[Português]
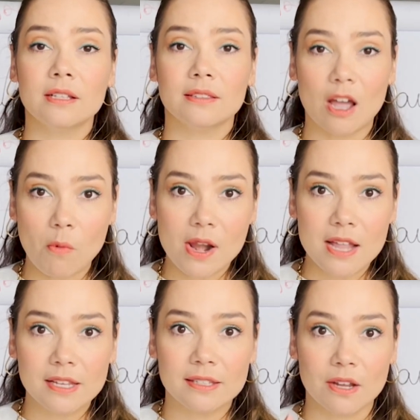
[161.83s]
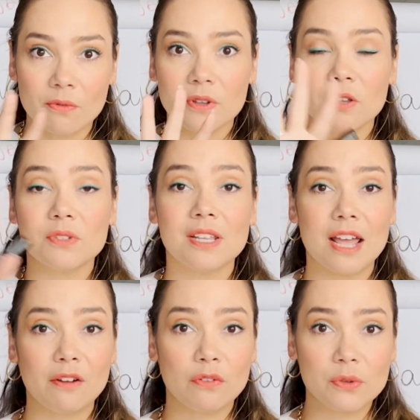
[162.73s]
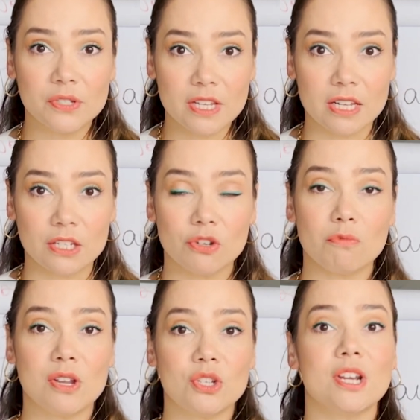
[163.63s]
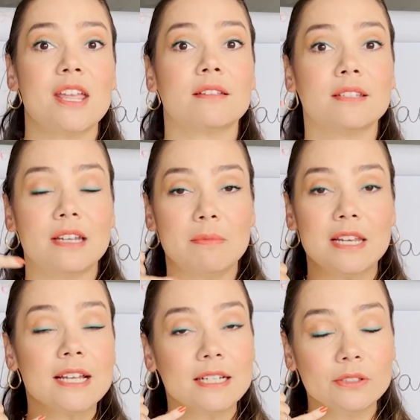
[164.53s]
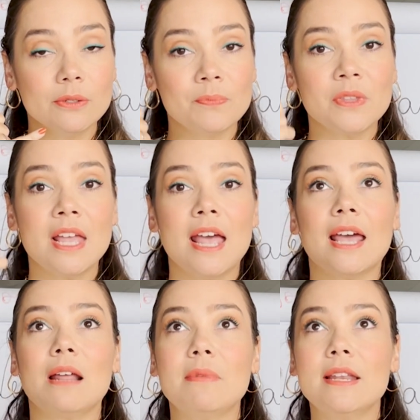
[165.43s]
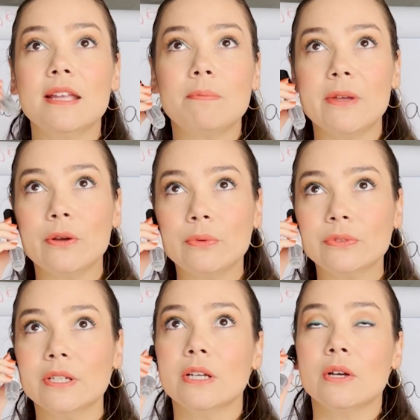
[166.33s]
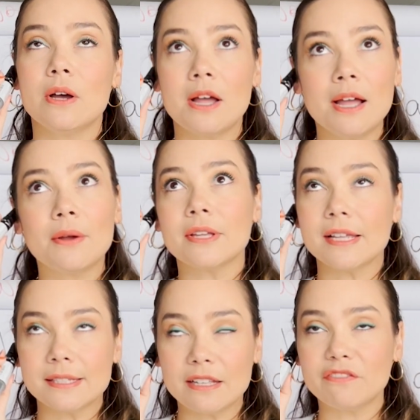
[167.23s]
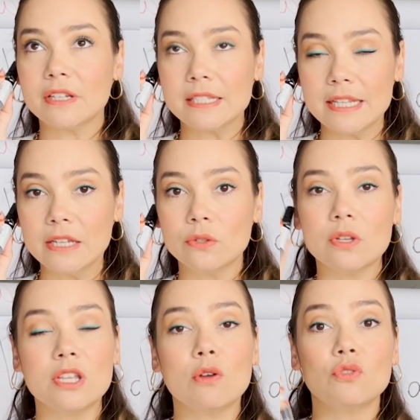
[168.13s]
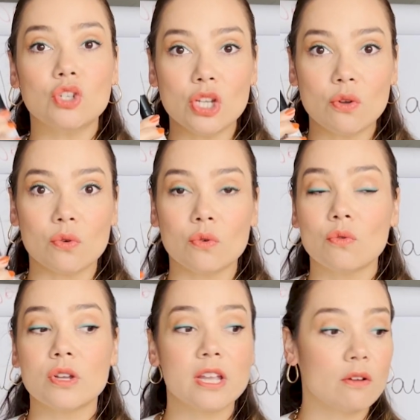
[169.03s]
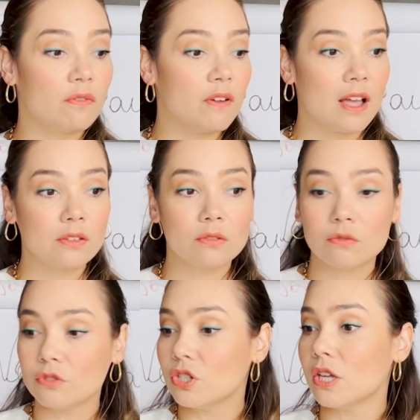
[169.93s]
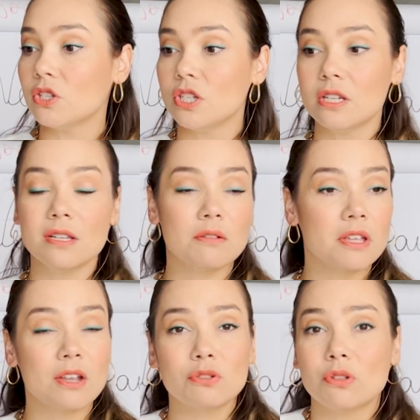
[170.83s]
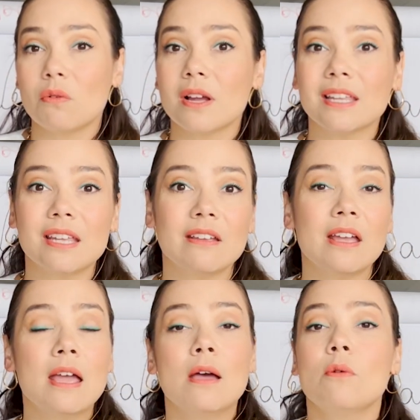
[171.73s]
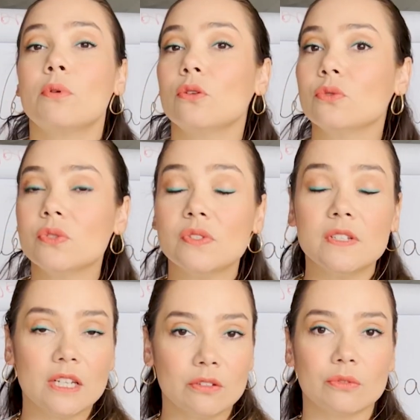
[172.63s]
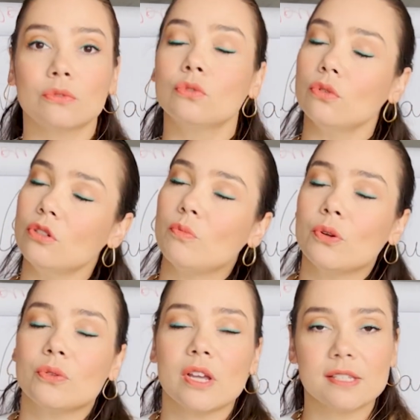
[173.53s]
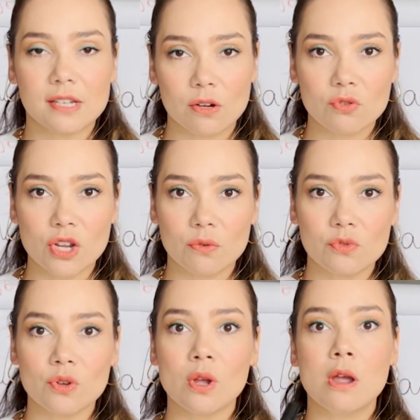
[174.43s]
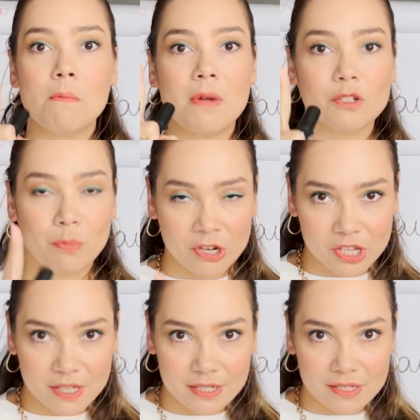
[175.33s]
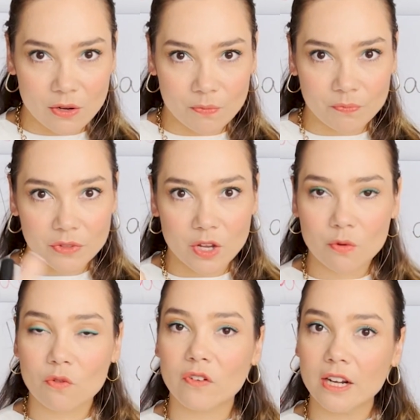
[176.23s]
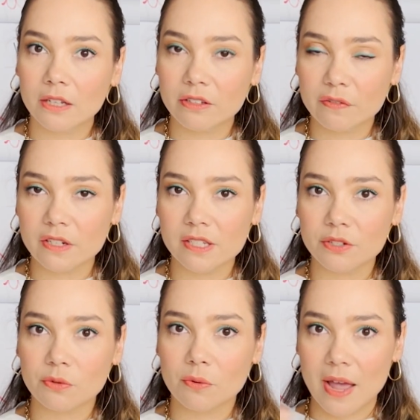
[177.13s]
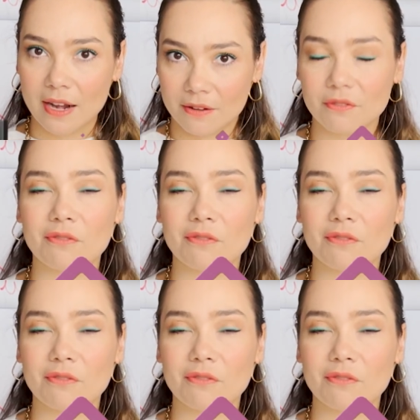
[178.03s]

Dá uma olhada então, que o cenário foi o seguinte: eu imaginei a Tânia me ligando, ela me liga e pergunta: Ah, o que, que você está fazendo? E eu digo: O que, que eu faço do dia a dia? O que, que eu estou aqui produzindo? Tudo no português seria no gerúndio, mas presta atenção eu falando em francês com ela.